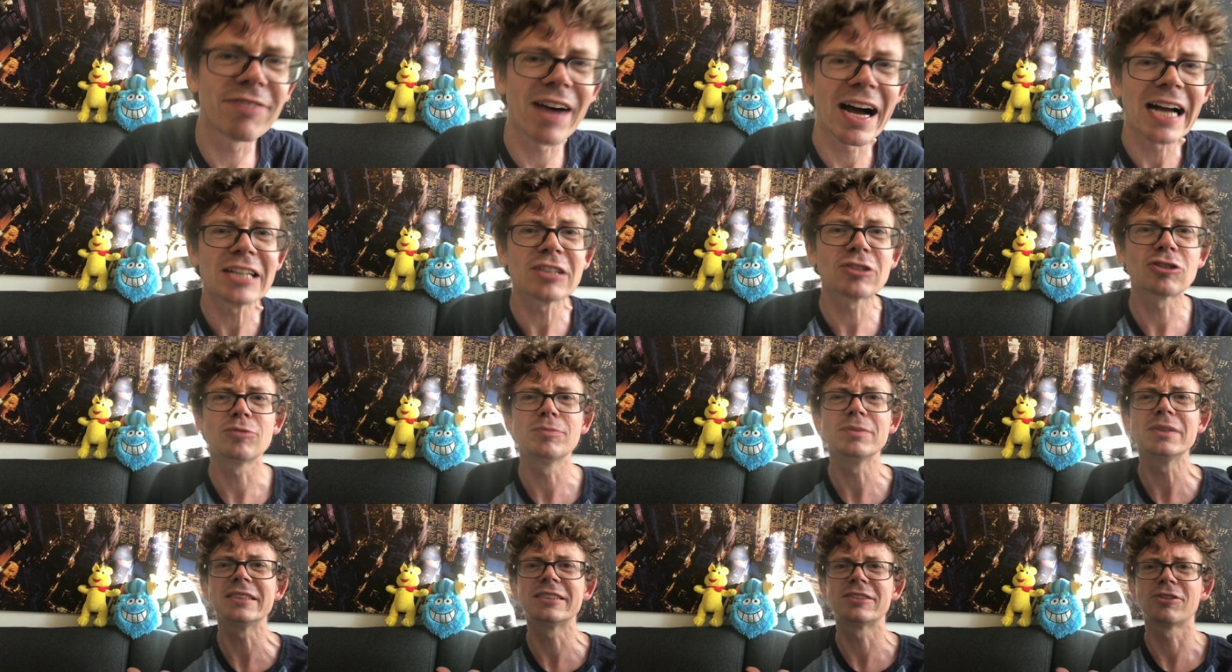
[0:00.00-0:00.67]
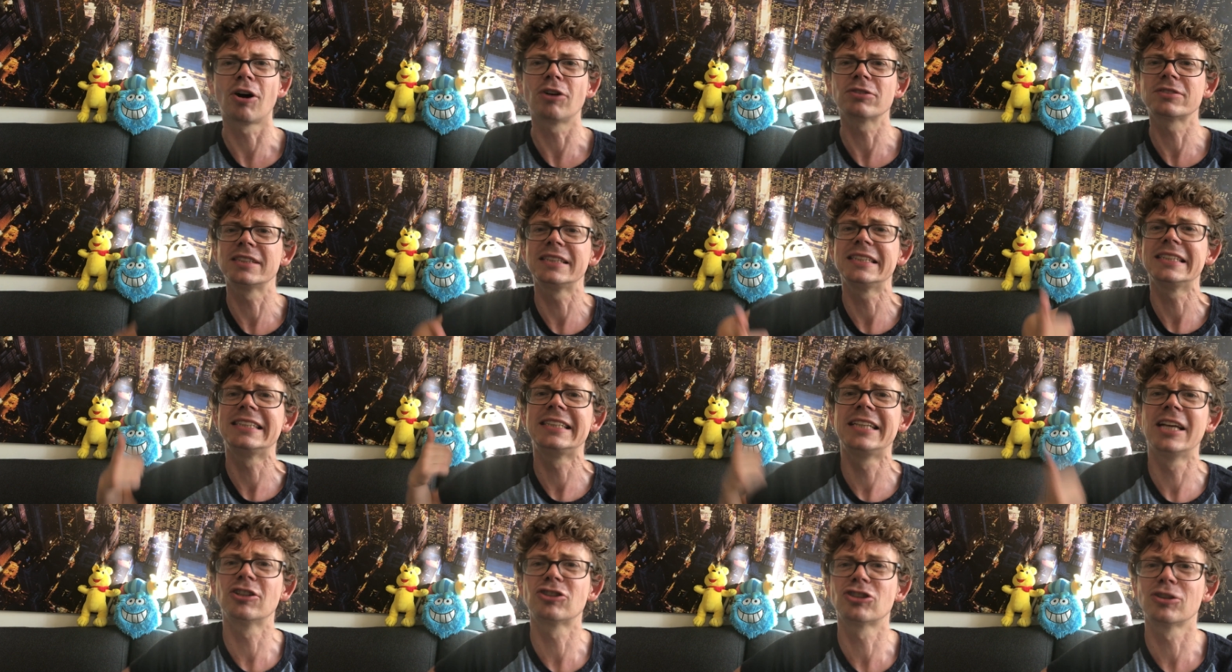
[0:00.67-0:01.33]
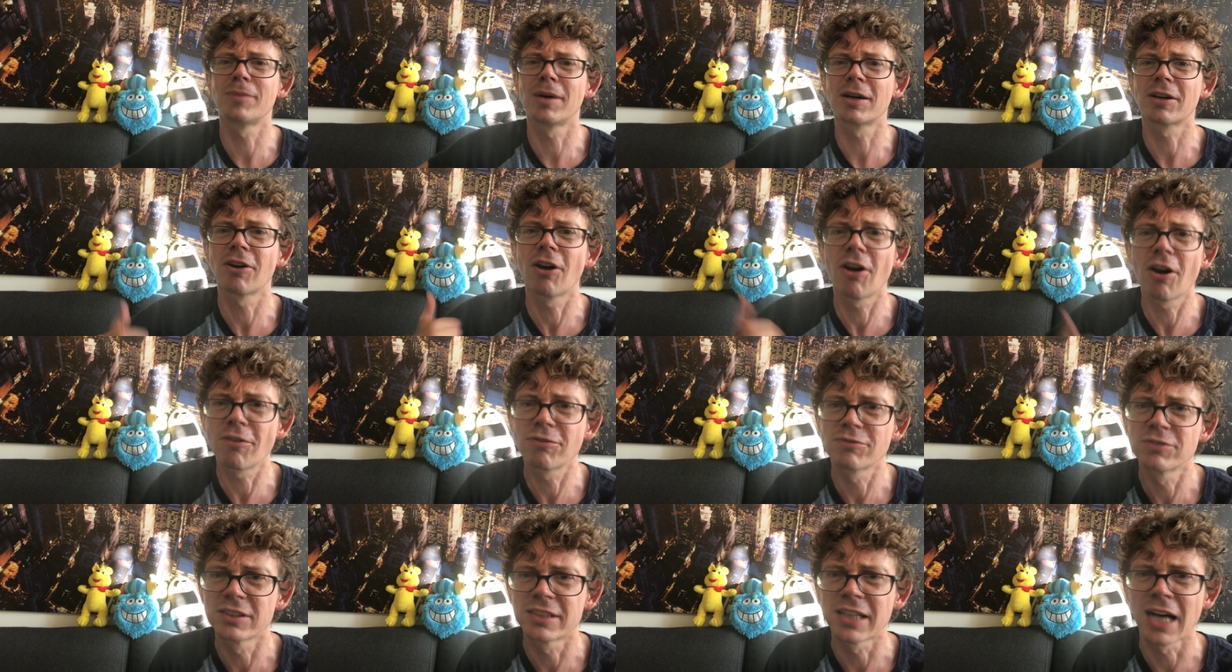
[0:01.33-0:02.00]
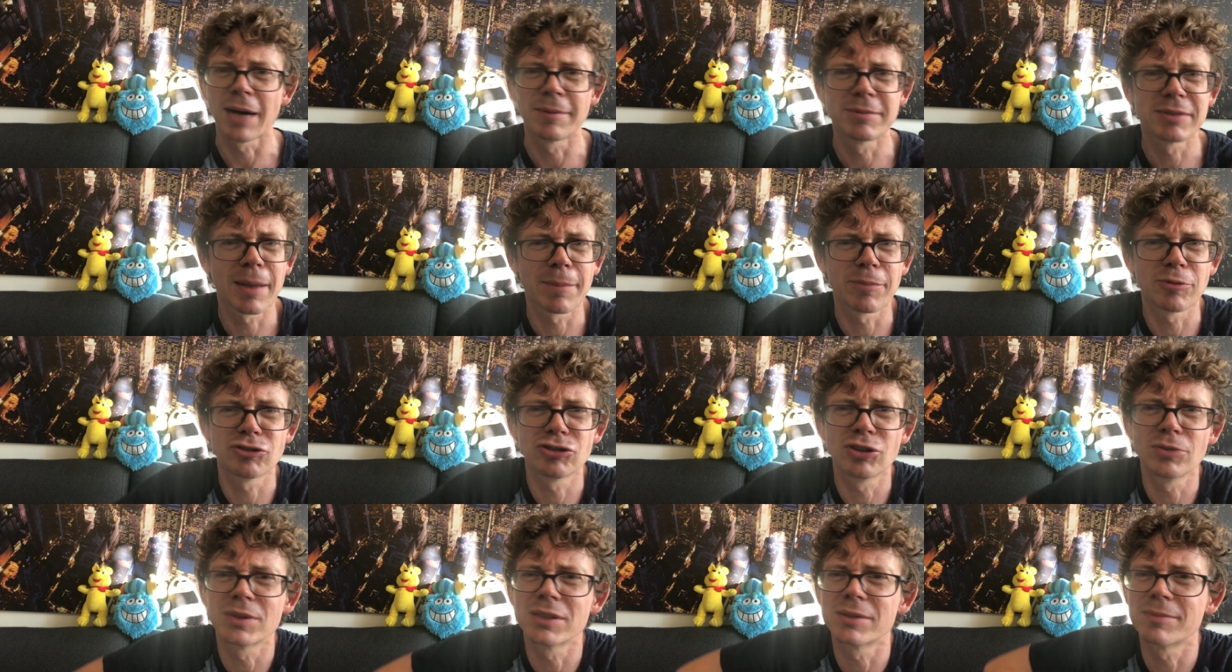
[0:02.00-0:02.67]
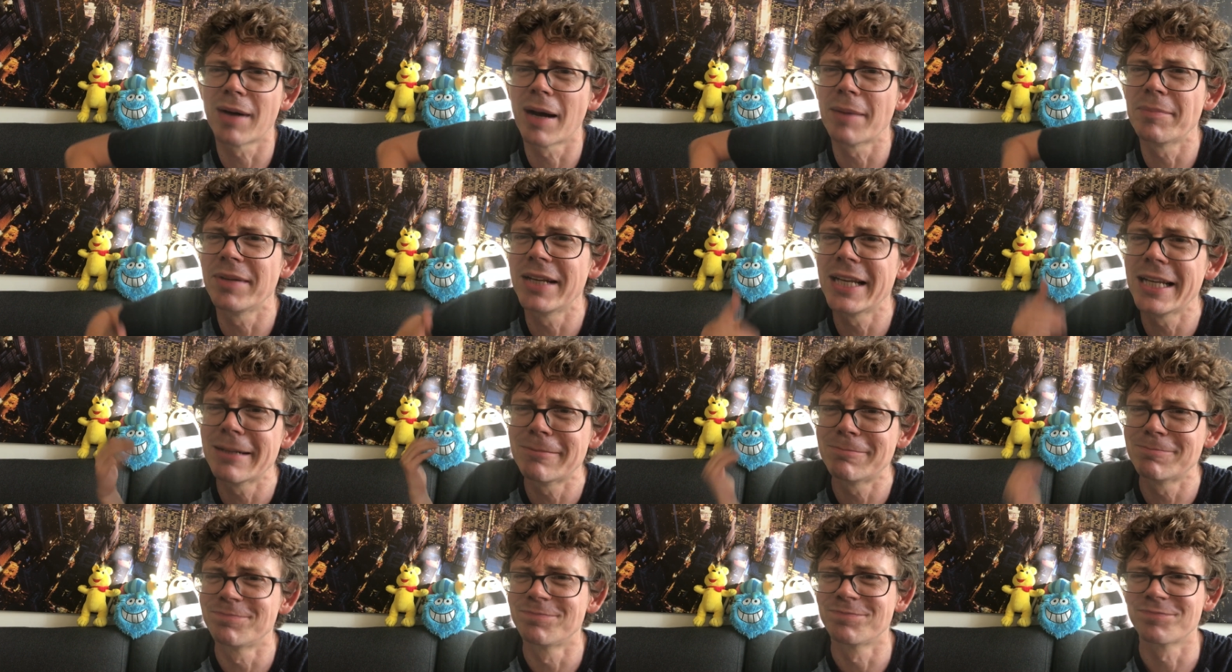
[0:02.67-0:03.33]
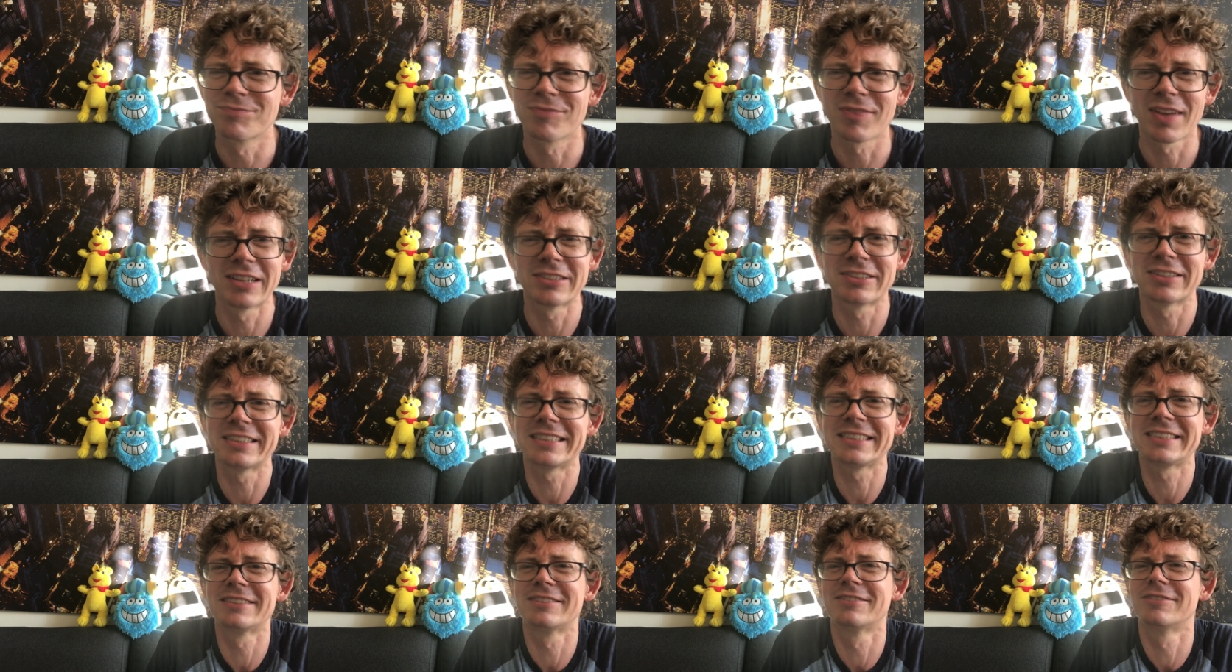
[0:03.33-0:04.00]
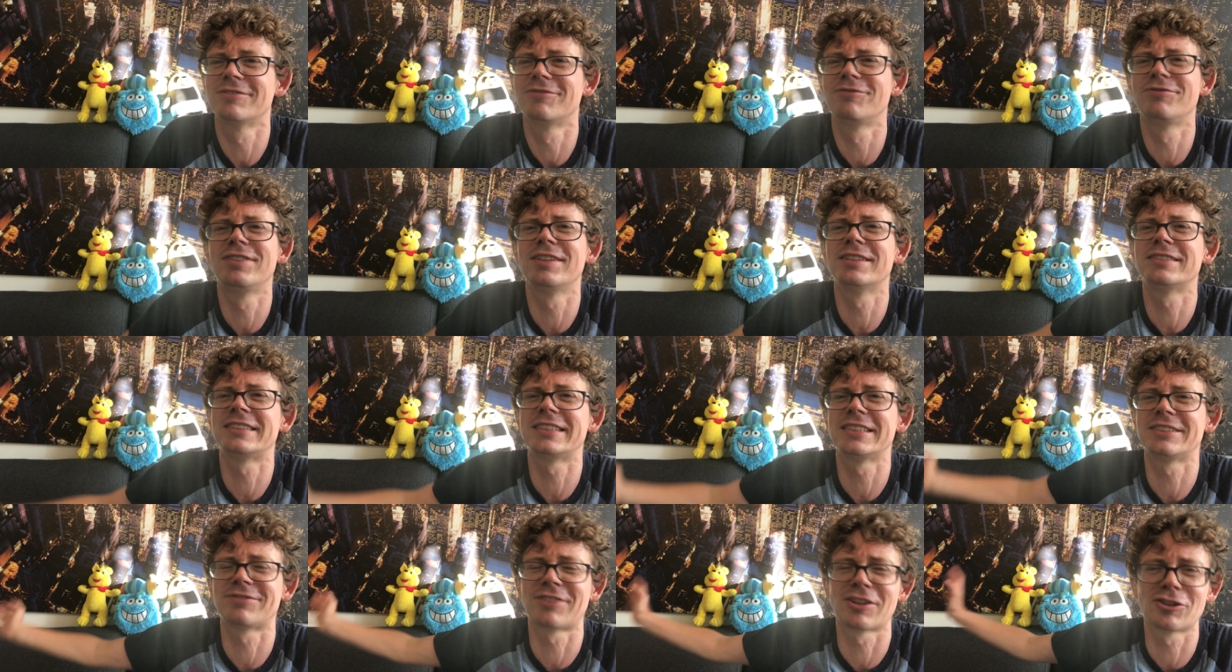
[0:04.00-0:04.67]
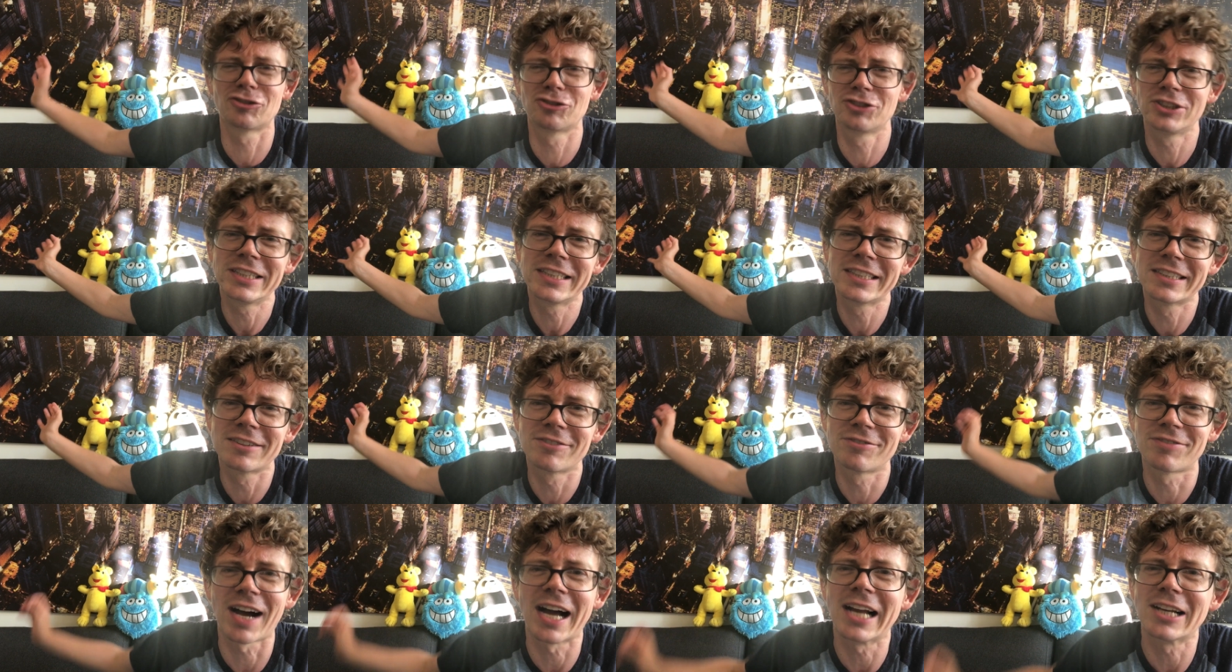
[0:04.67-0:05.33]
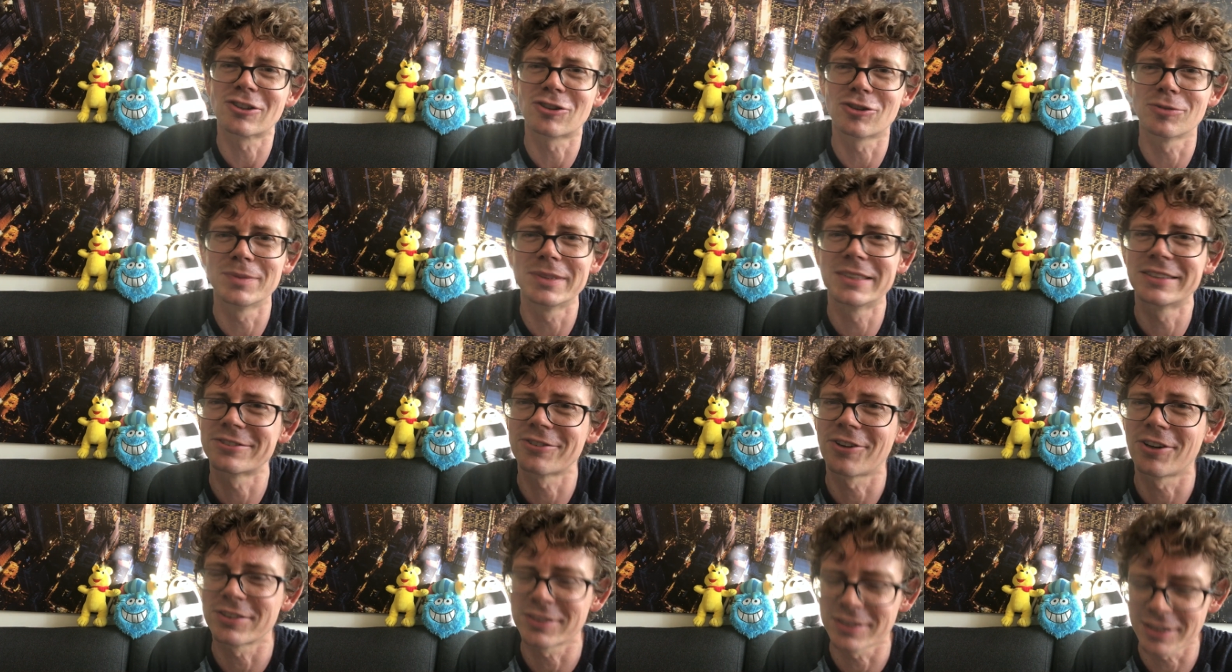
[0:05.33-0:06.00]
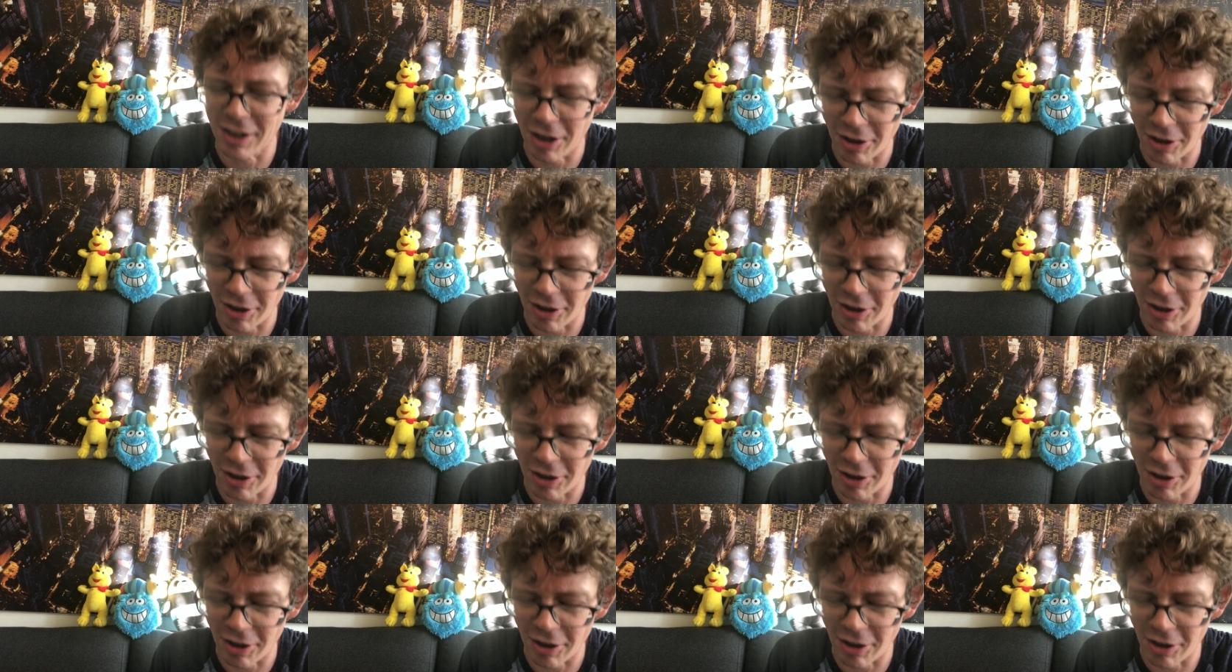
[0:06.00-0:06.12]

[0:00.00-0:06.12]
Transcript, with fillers: Weingummisorte, die ich hier schon mal geöffnet habe. Ich habe bestimmt in meinem Leben, also ich 40 verschiedene Weingummisorten